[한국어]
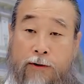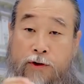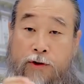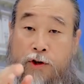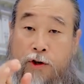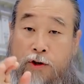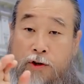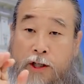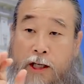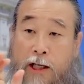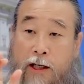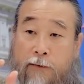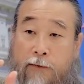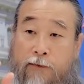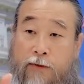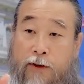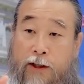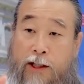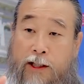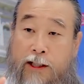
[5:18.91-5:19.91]
저
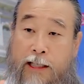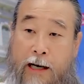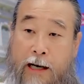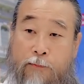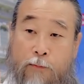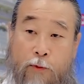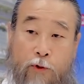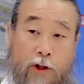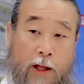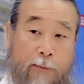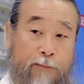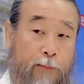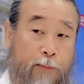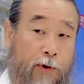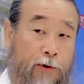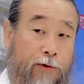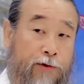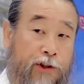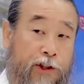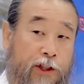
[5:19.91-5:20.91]
사람들이 잘못된
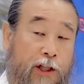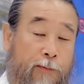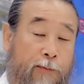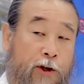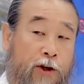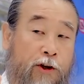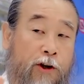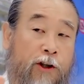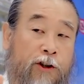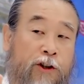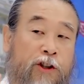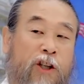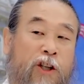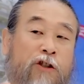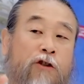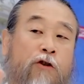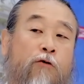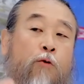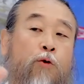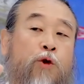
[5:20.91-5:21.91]
버릇이 있다면 그걸
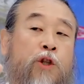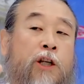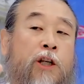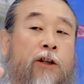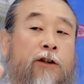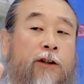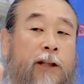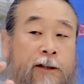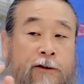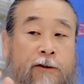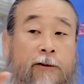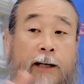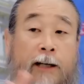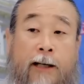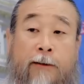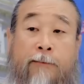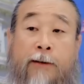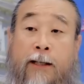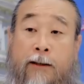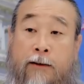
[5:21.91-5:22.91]
뜯어 고치는 데 써라
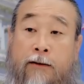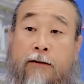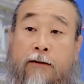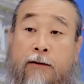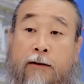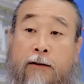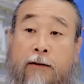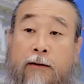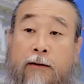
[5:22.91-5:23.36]
이 말이죠.